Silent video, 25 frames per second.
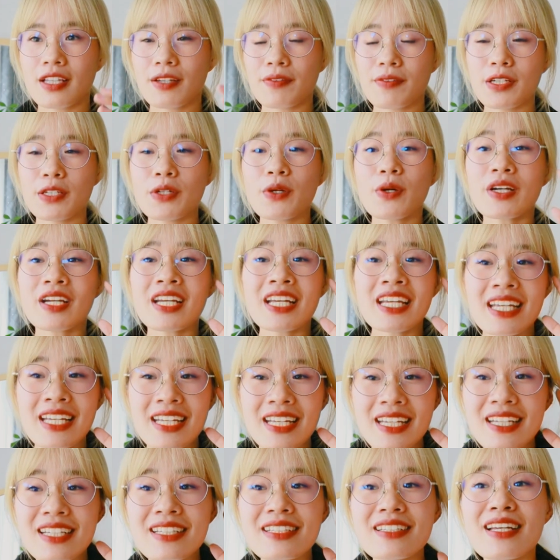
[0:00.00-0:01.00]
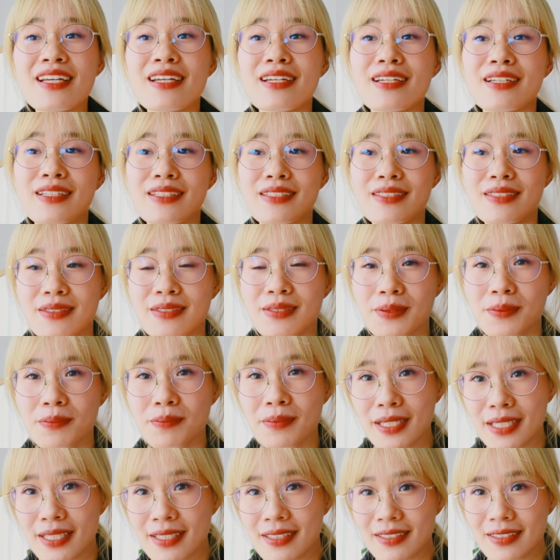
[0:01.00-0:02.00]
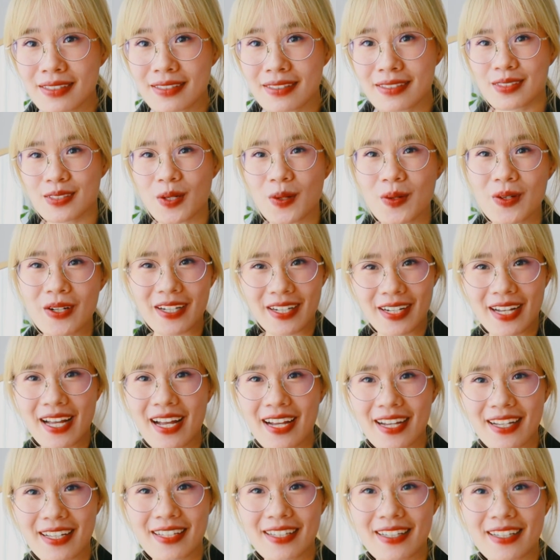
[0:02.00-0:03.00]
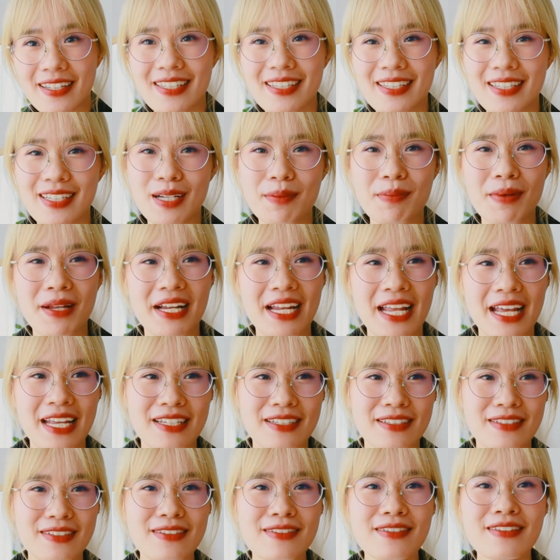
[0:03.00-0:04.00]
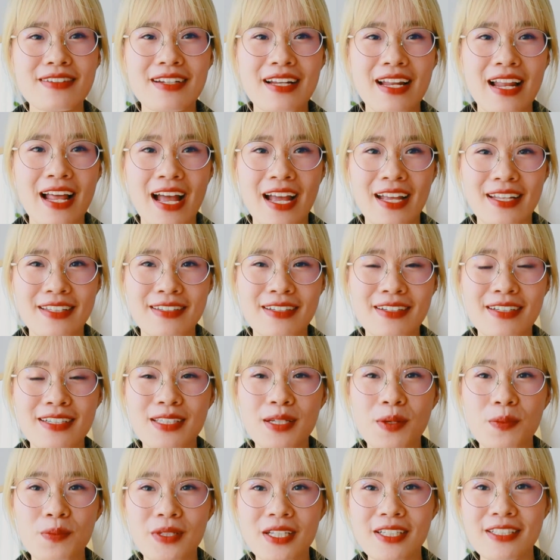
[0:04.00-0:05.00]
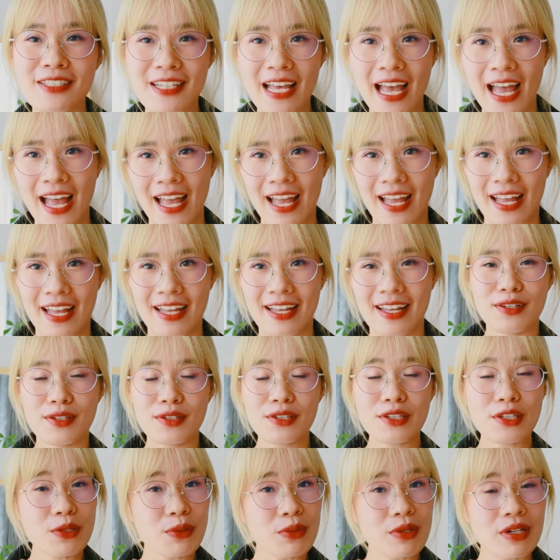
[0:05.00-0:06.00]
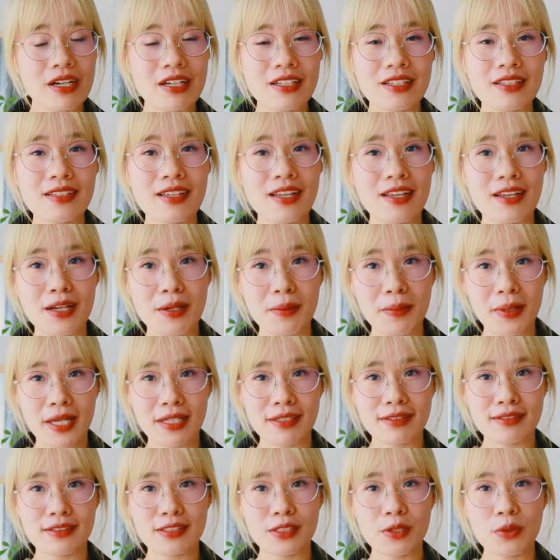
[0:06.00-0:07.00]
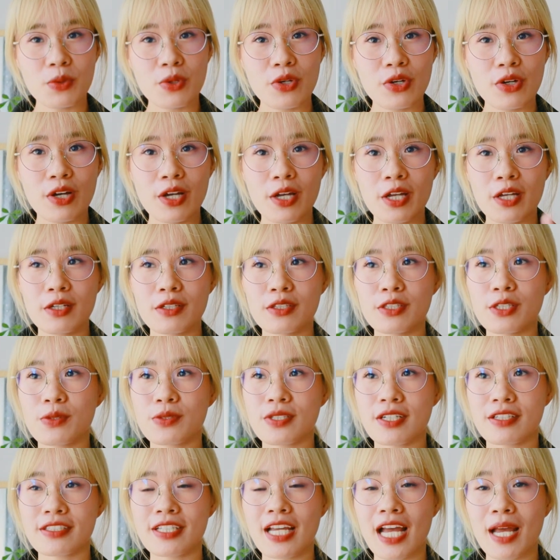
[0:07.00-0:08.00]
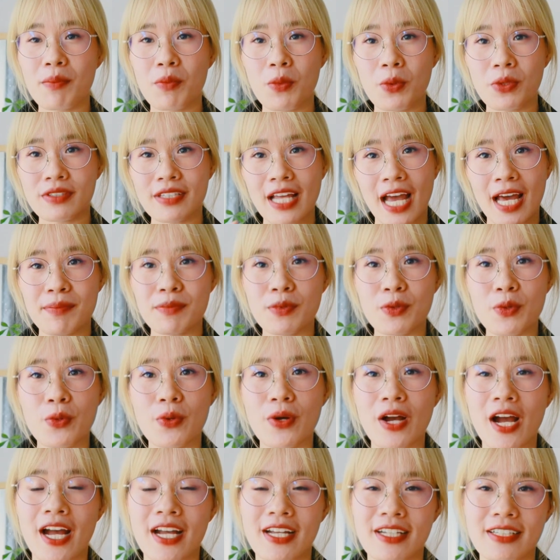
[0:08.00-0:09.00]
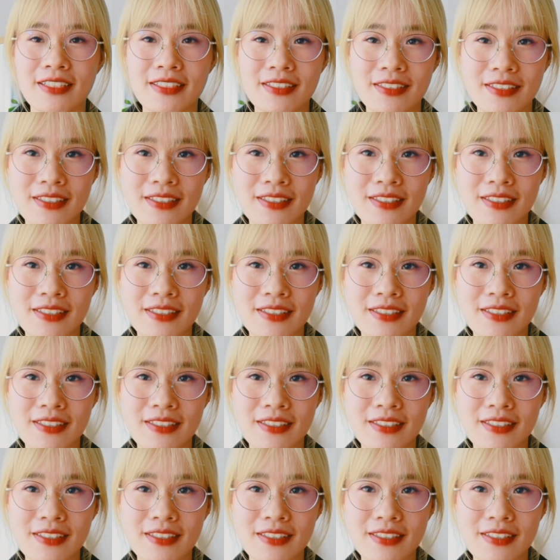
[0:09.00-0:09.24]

tại vì đôi khi để chứng minh cho người khác ấy thì các bạn lại đưa lại những cái thông tin giả ấy nhiều người như thế các bạn nhiều người nhiều chàng trai muốn tán một cô gái ấy,